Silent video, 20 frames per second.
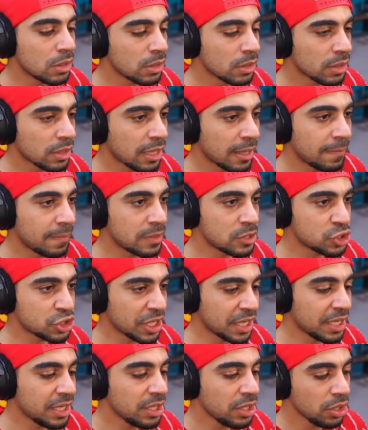نكمل
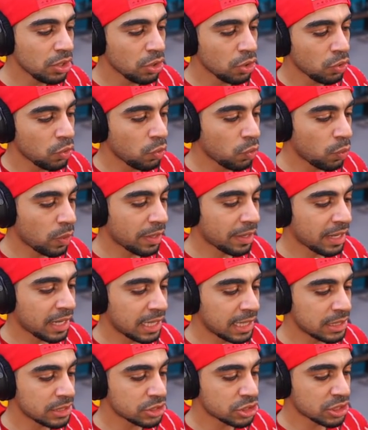شيء
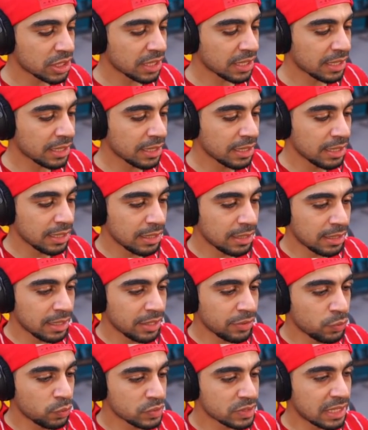وراء شيء
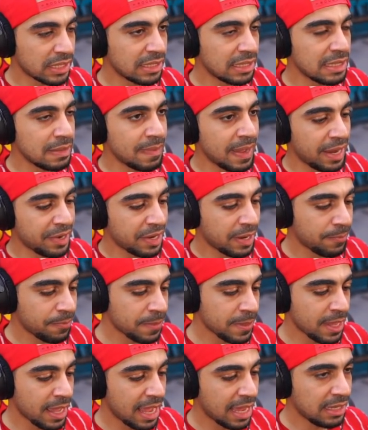لين نوصل للي بعده
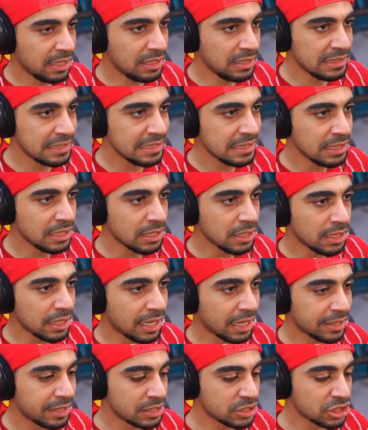الحين
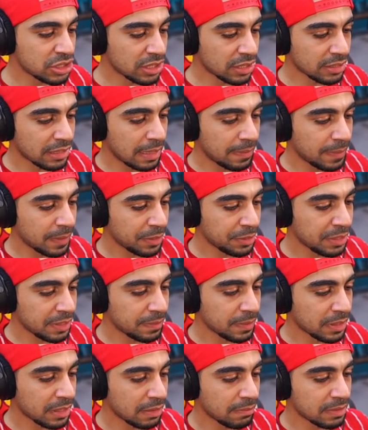خلنا نجي نركب هني
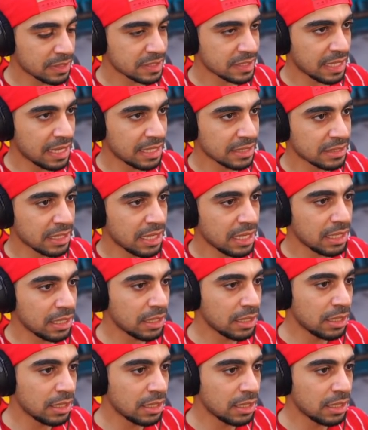بكل بساطة